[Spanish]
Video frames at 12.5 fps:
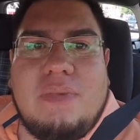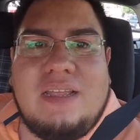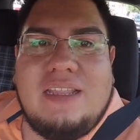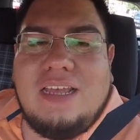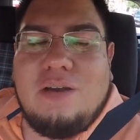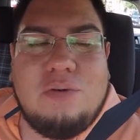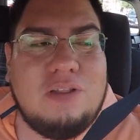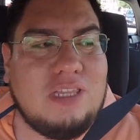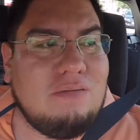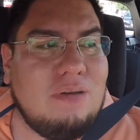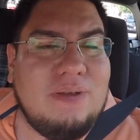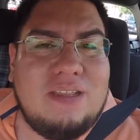Banda,
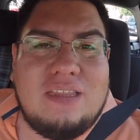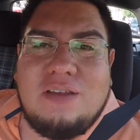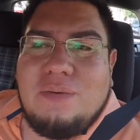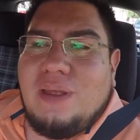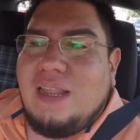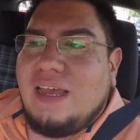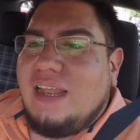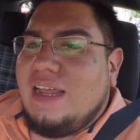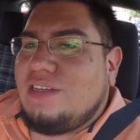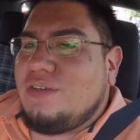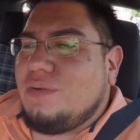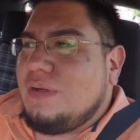últimamente en Guadalajara ha
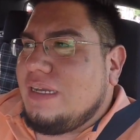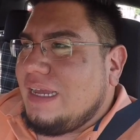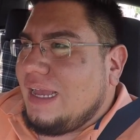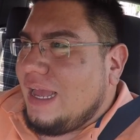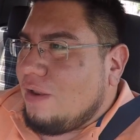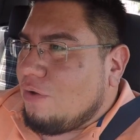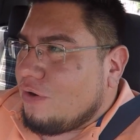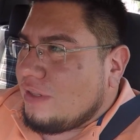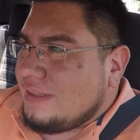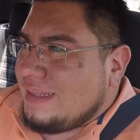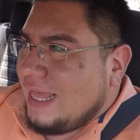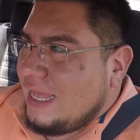hecho un calor
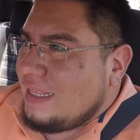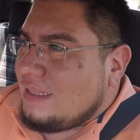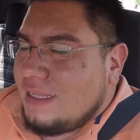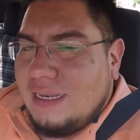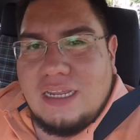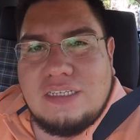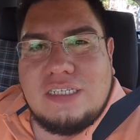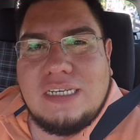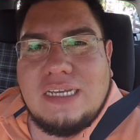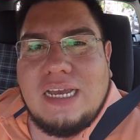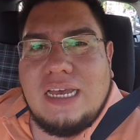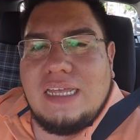tan de la
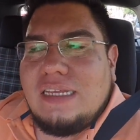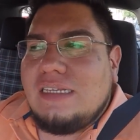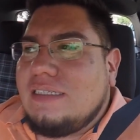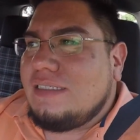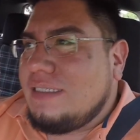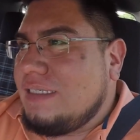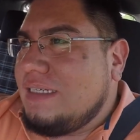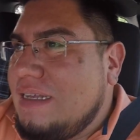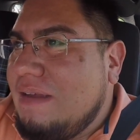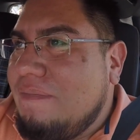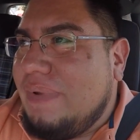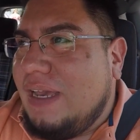chingada.
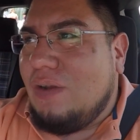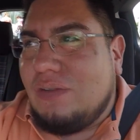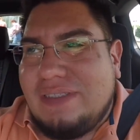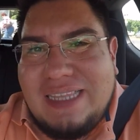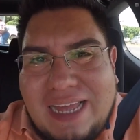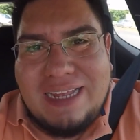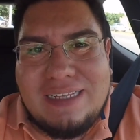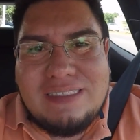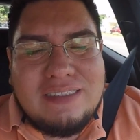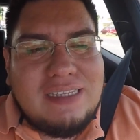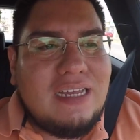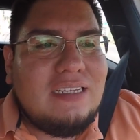Pero tan,
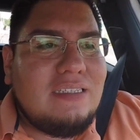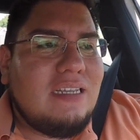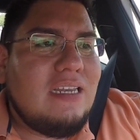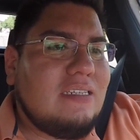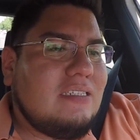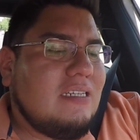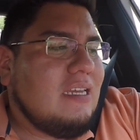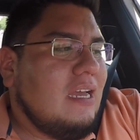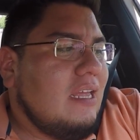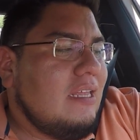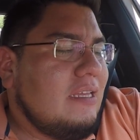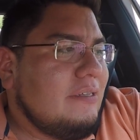tan de la
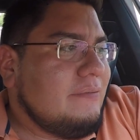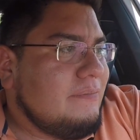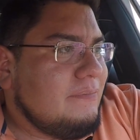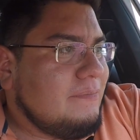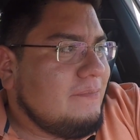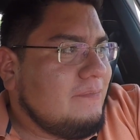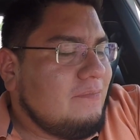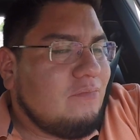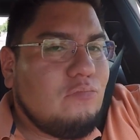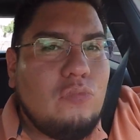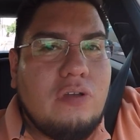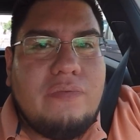chingada
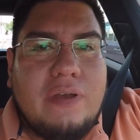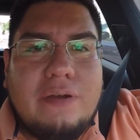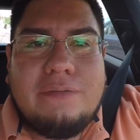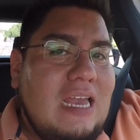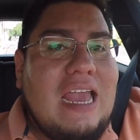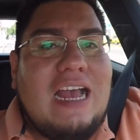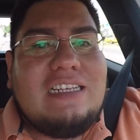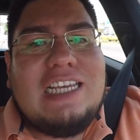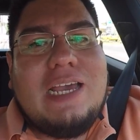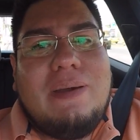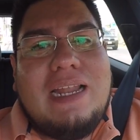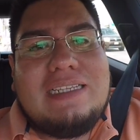muy feo. Y hace
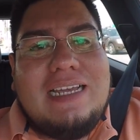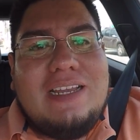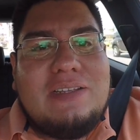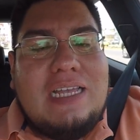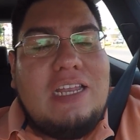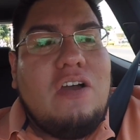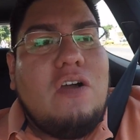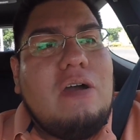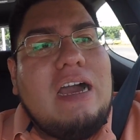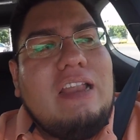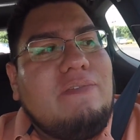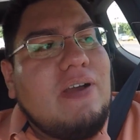que van a seguir de no,
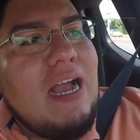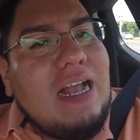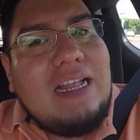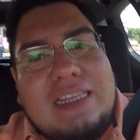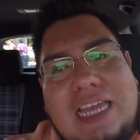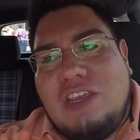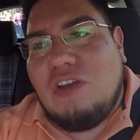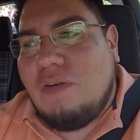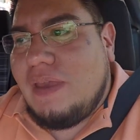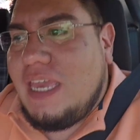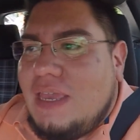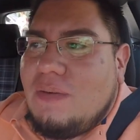al falta, yo
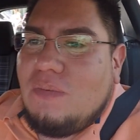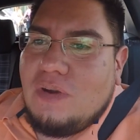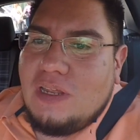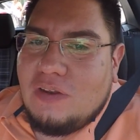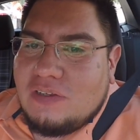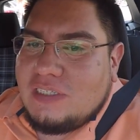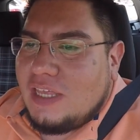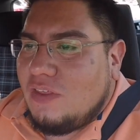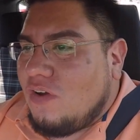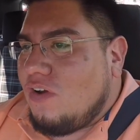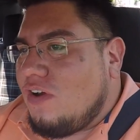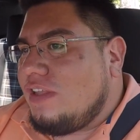vivo en no sé
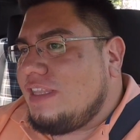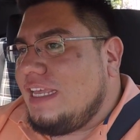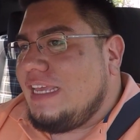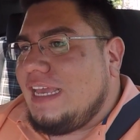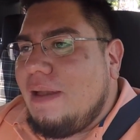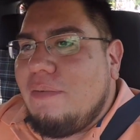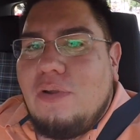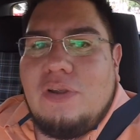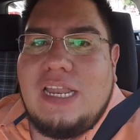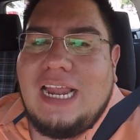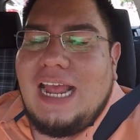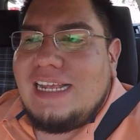dónde y
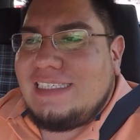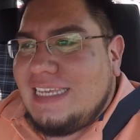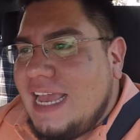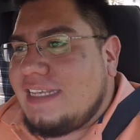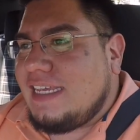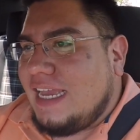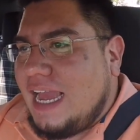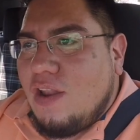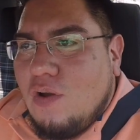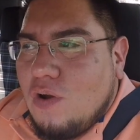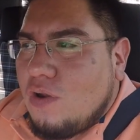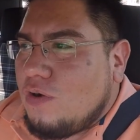cabrón, acá sí hace
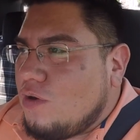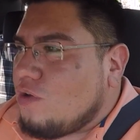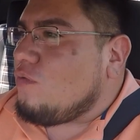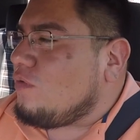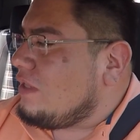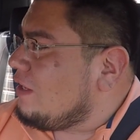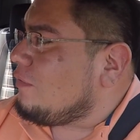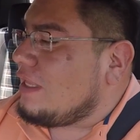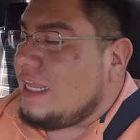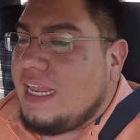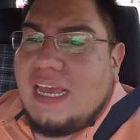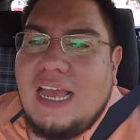calor, no como el de
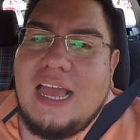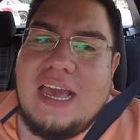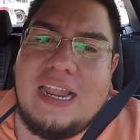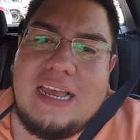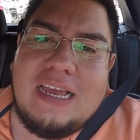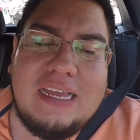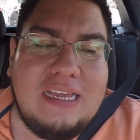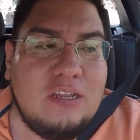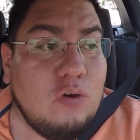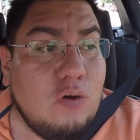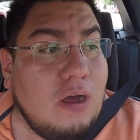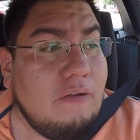Guadalajara. Y
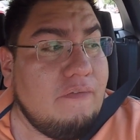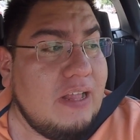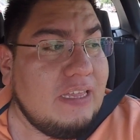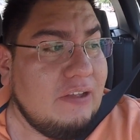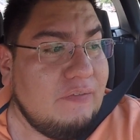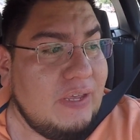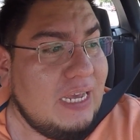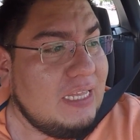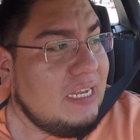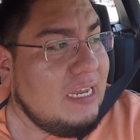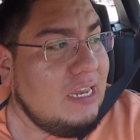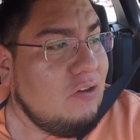no, al falta,
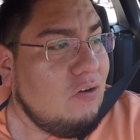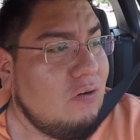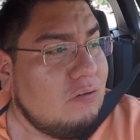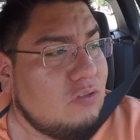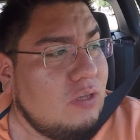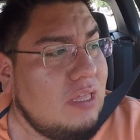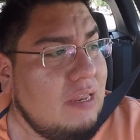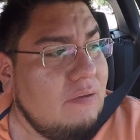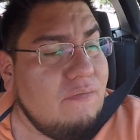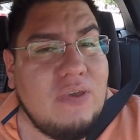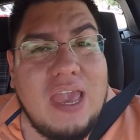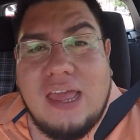fíjate que yo soy del
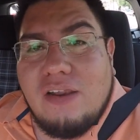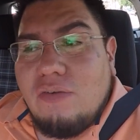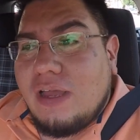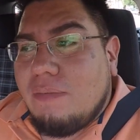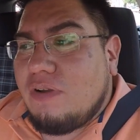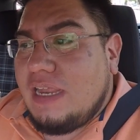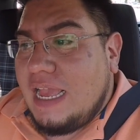infierno, cabrón.